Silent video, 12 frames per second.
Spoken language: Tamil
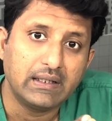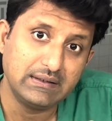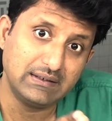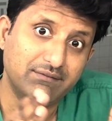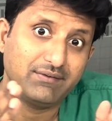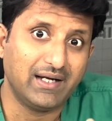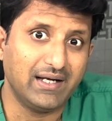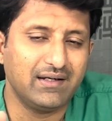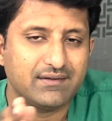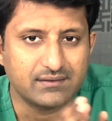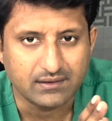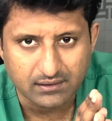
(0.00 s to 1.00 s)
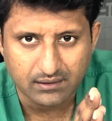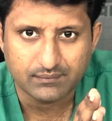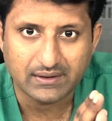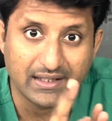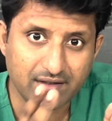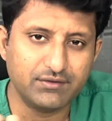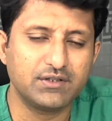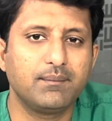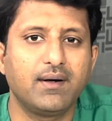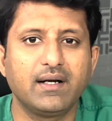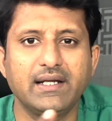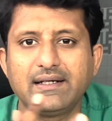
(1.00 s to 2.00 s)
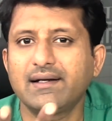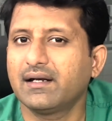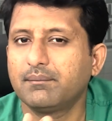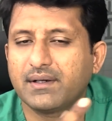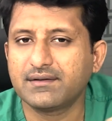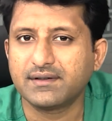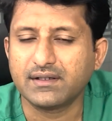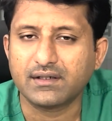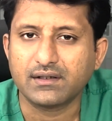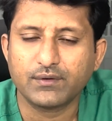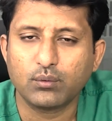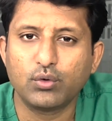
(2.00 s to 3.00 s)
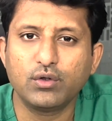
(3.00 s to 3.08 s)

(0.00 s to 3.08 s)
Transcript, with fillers: இதில் வெரைட்டிஸ் இருக்குது ரெண்டு விதமான இன்டர்னல் பிரேசிங் இருக்குது ஒன்று